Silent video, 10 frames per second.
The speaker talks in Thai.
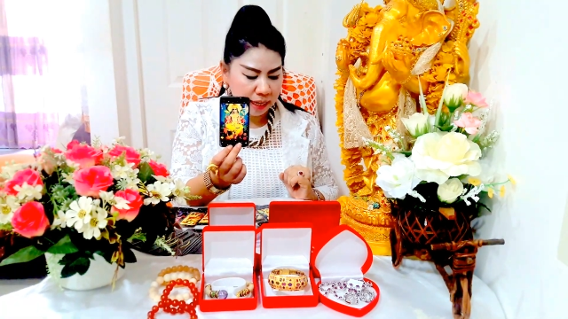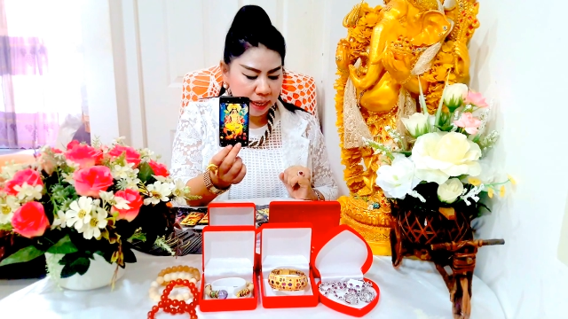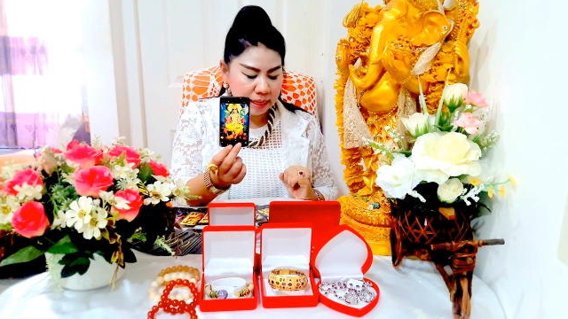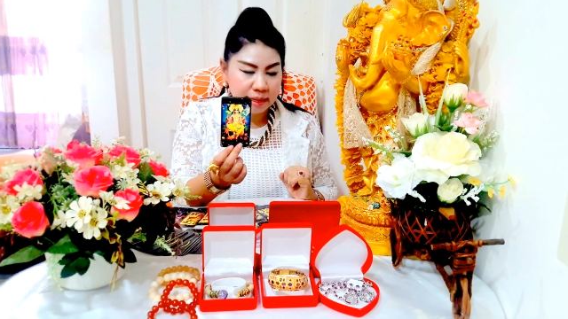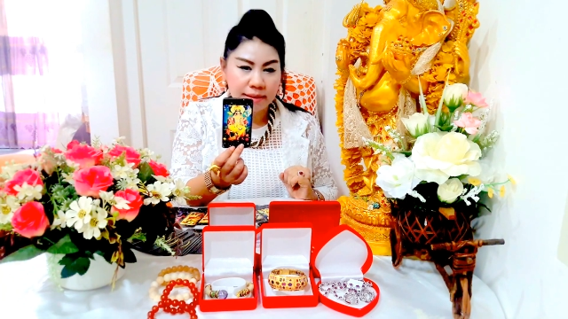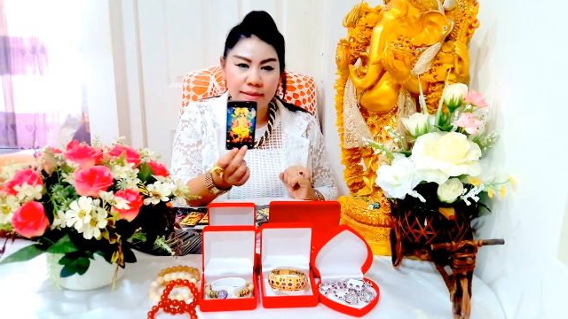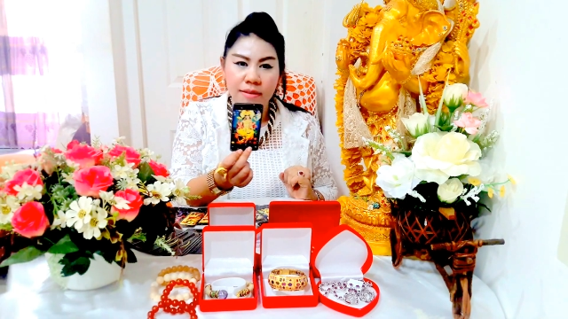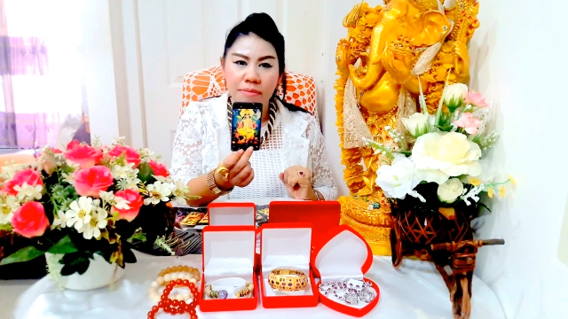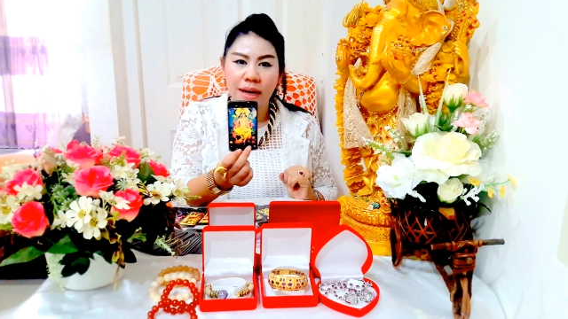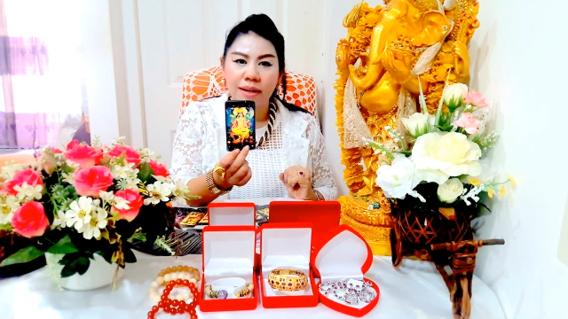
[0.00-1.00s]
ใครที่จะ
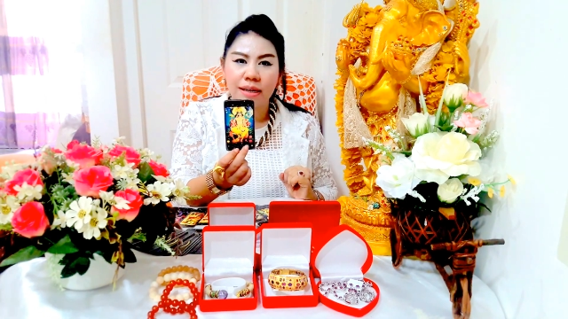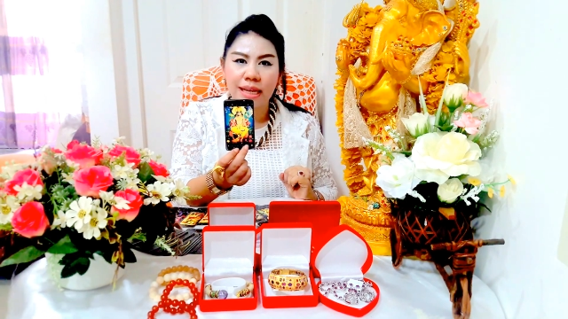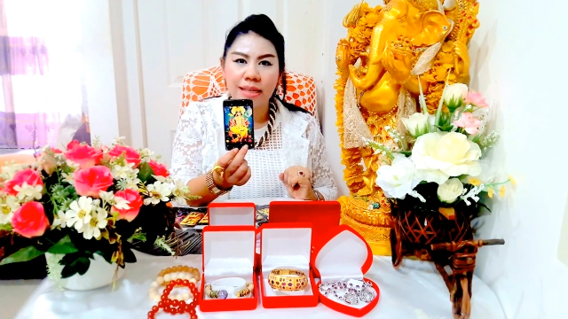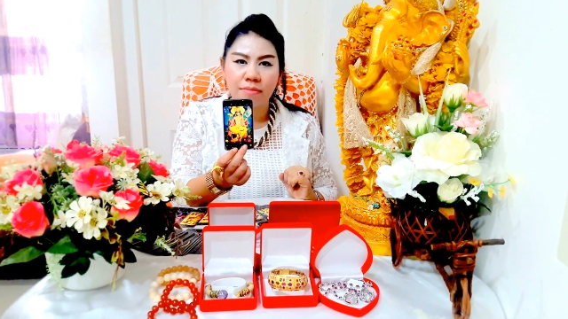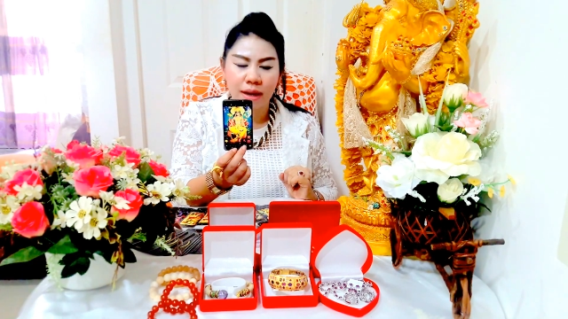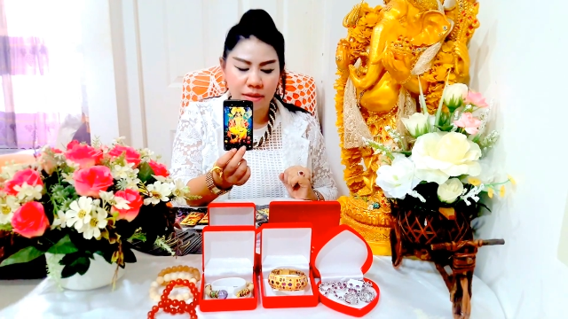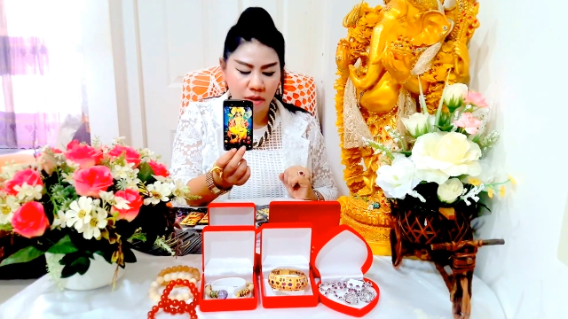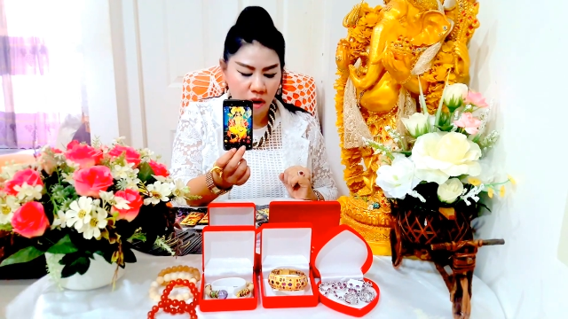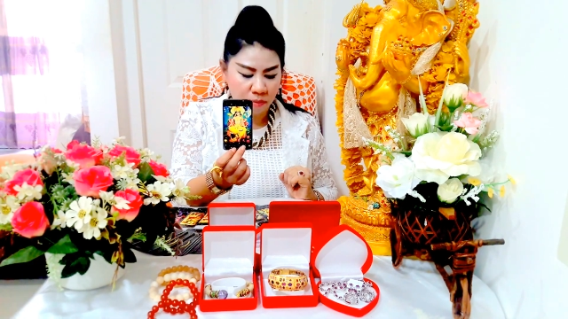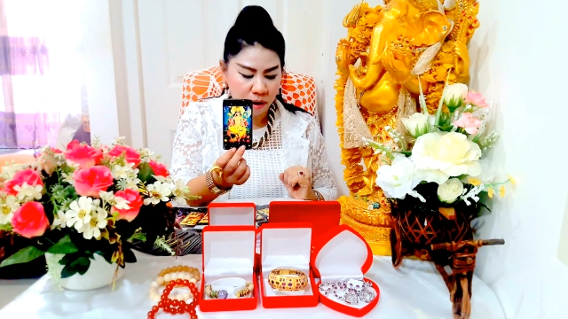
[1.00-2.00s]
สมัครเรียนสมัครส
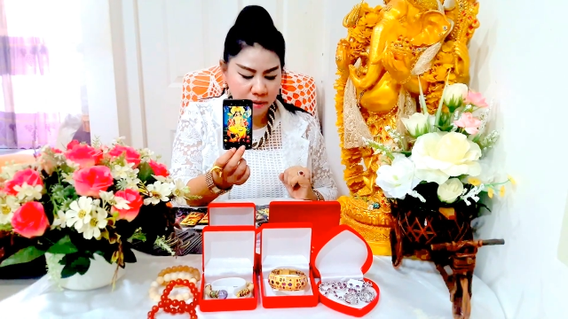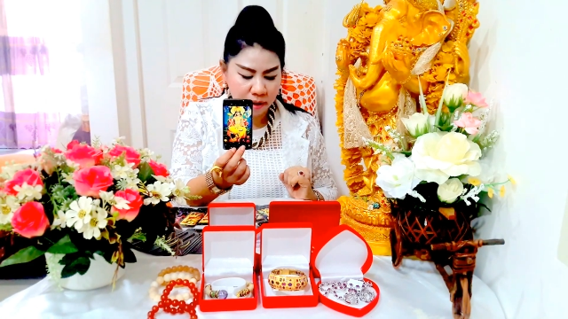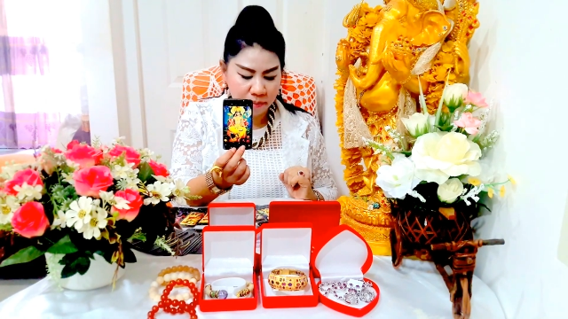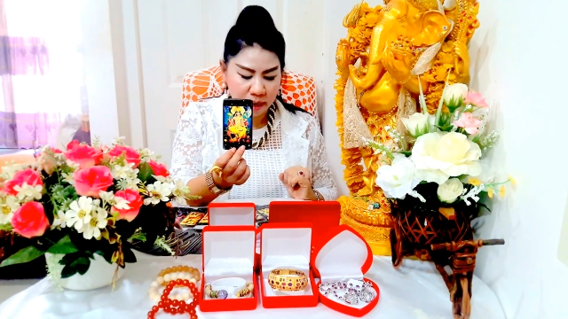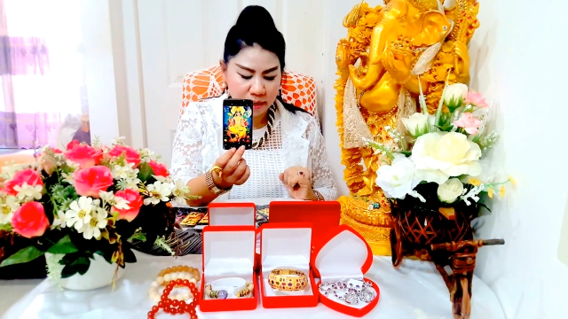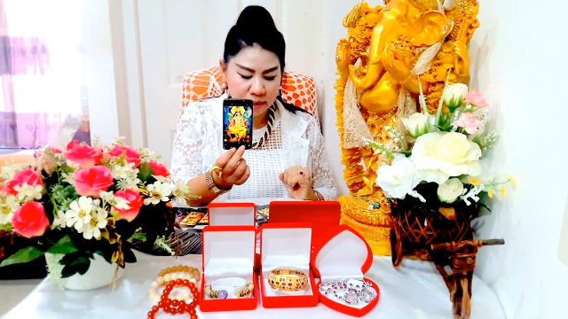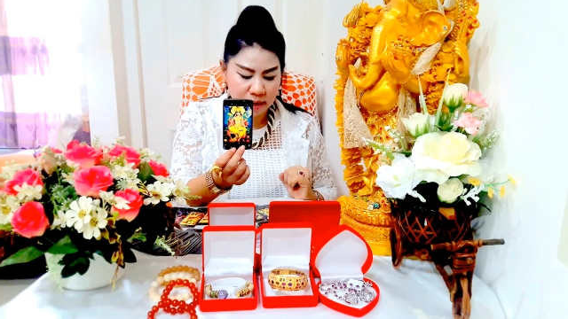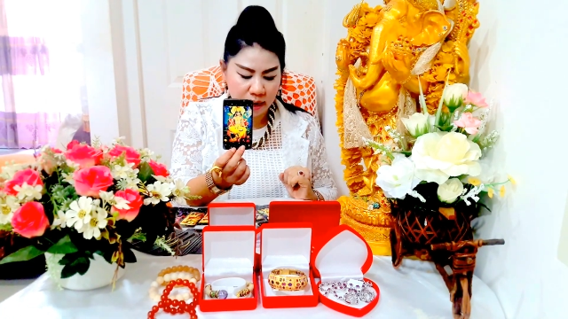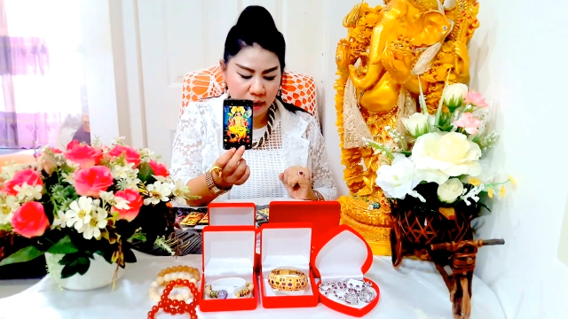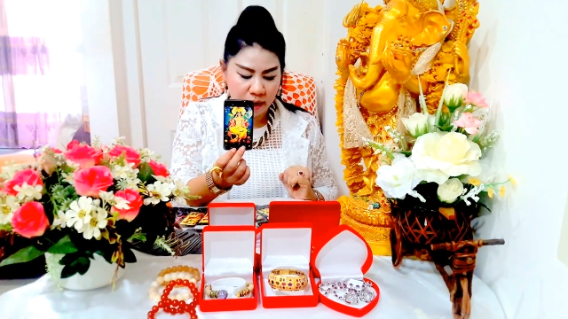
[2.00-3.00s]
อบก็สามารถที่
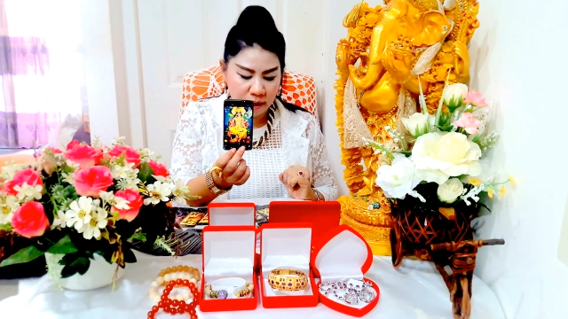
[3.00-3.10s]
จะ